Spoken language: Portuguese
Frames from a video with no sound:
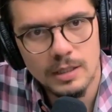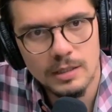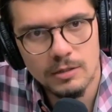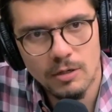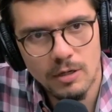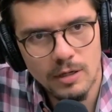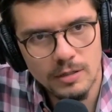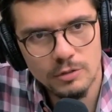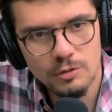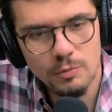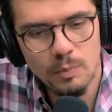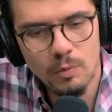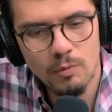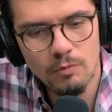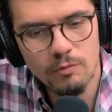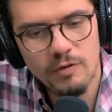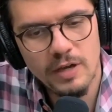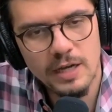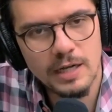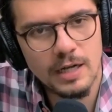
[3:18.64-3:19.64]
Então é tipo
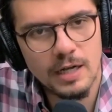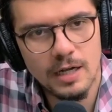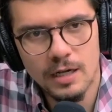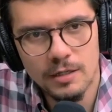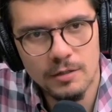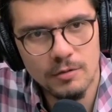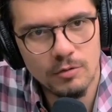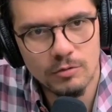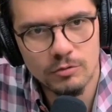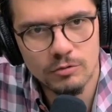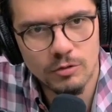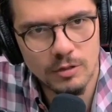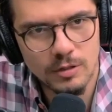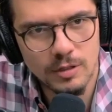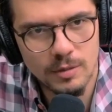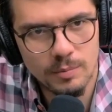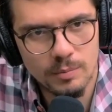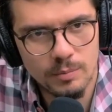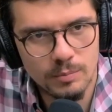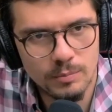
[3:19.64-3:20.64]
um vegano, só
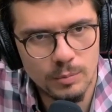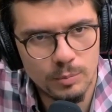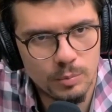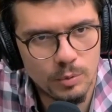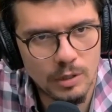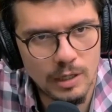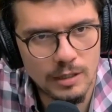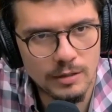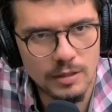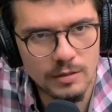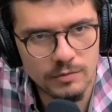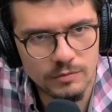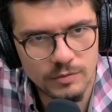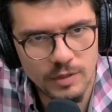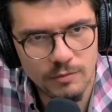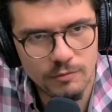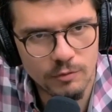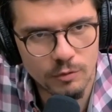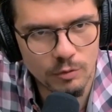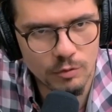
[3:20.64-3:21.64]
que tá. pro lado da, da,
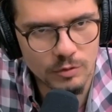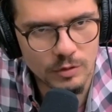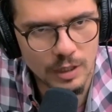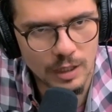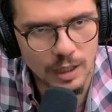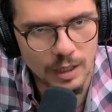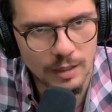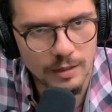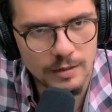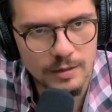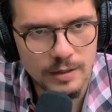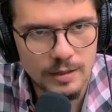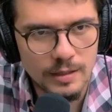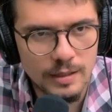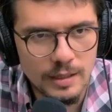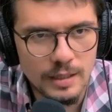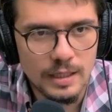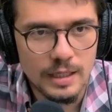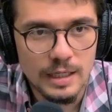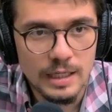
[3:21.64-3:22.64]
da fruta, fruta, lá. Da
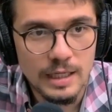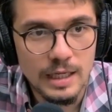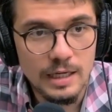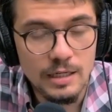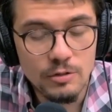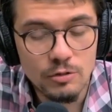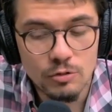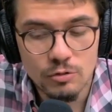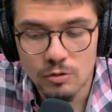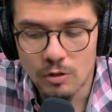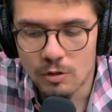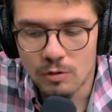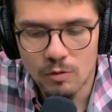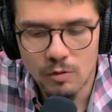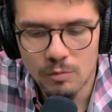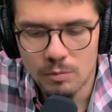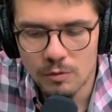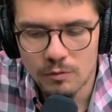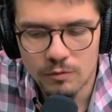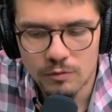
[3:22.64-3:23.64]
fruta. Ele só
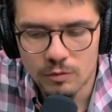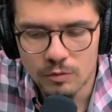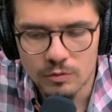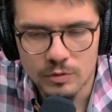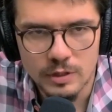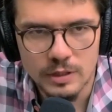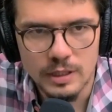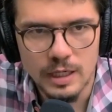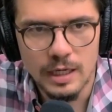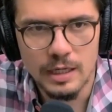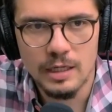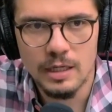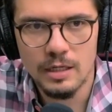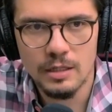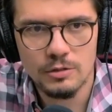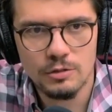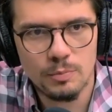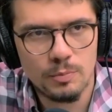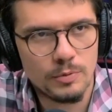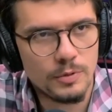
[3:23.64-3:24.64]
come fruta. E aí
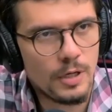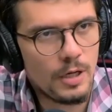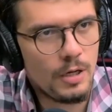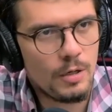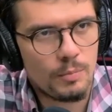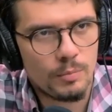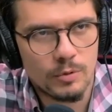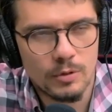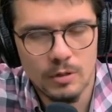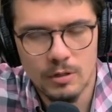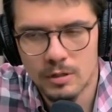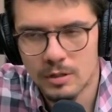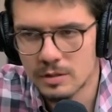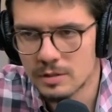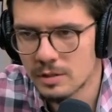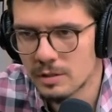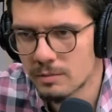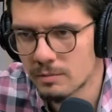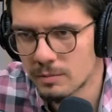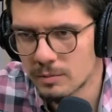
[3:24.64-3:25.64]
ele, tipo, não, porque ó,
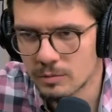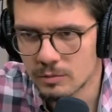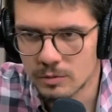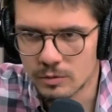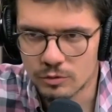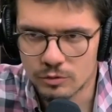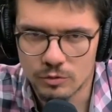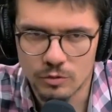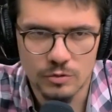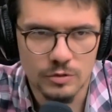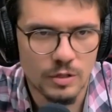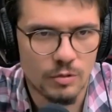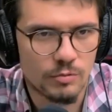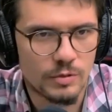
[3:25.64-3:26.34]
eu estou